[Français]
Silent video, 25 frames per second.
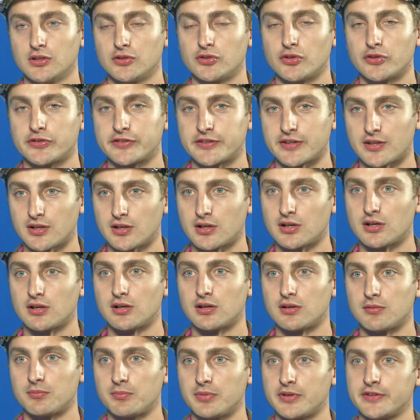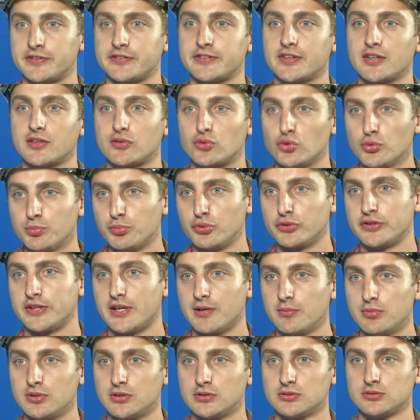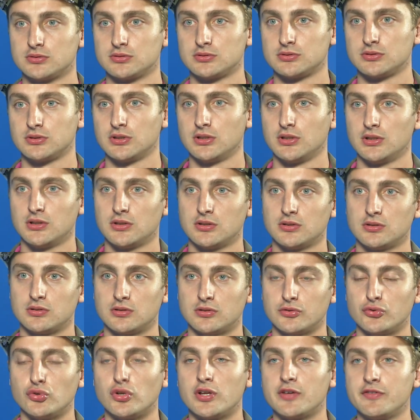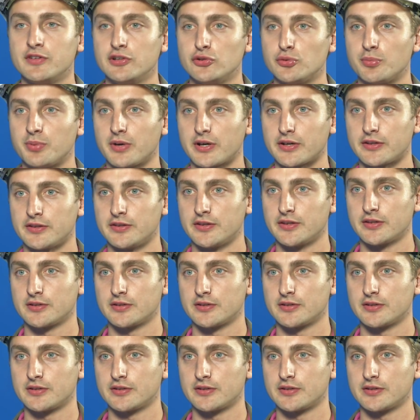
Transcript: dans un bassin d'eau potable euh, de la ville de Paris.